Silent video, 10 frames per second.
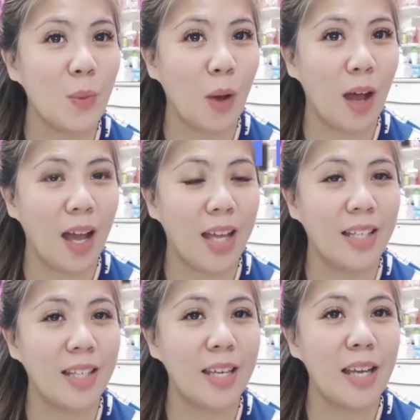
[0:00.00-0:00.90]

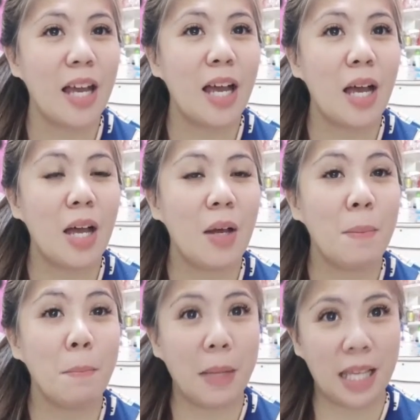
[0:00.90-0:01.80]
one
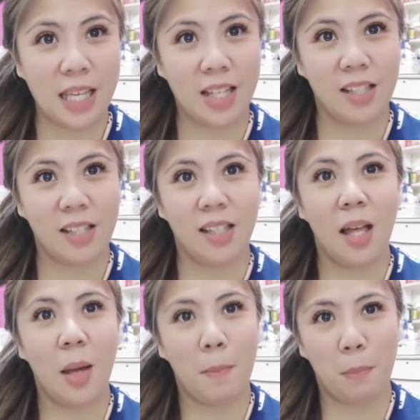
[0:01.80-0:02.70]
male
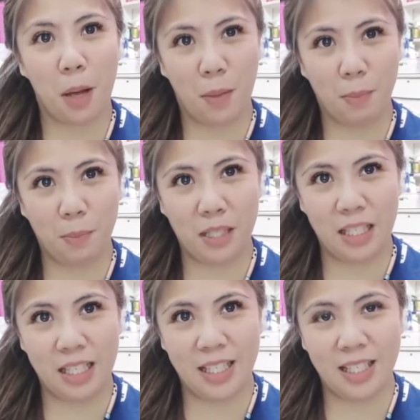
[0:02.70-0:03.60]

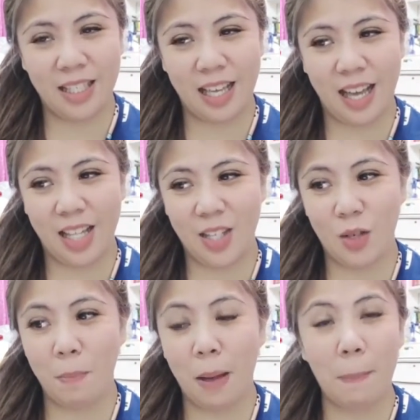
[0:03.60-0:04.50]
puppy. Yan. So,
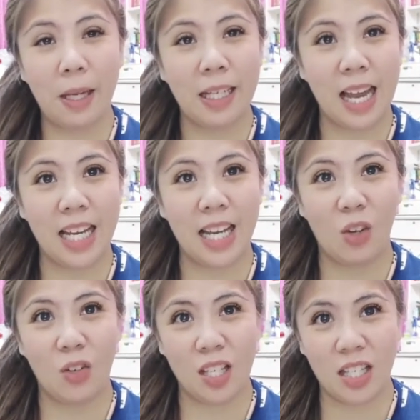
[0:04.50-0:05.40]
ipapakilala
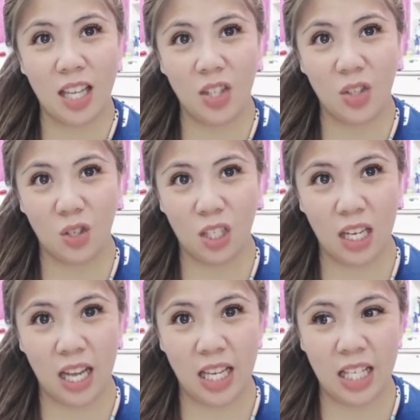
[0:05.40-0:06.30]
ko na sa inyo
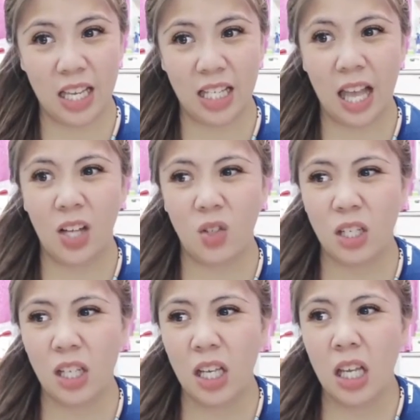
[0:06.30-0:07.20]
sila isa-isa.
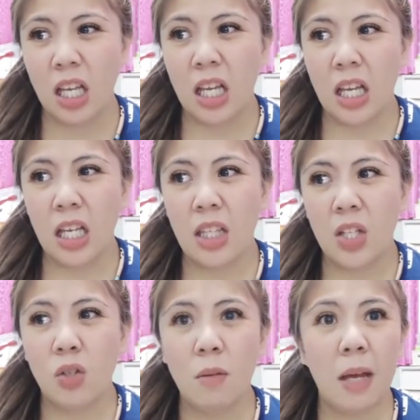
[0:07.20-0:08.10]
Actually, hindi
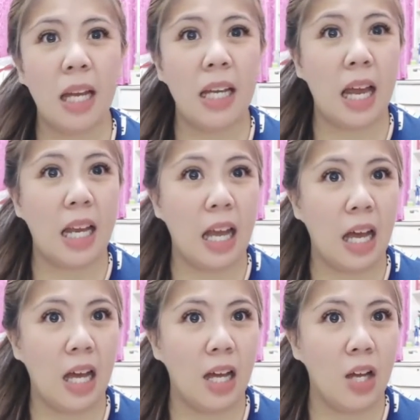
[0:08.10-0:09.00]
ko na
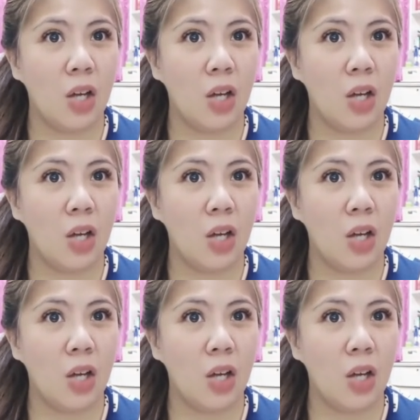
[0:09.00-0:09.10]
maalala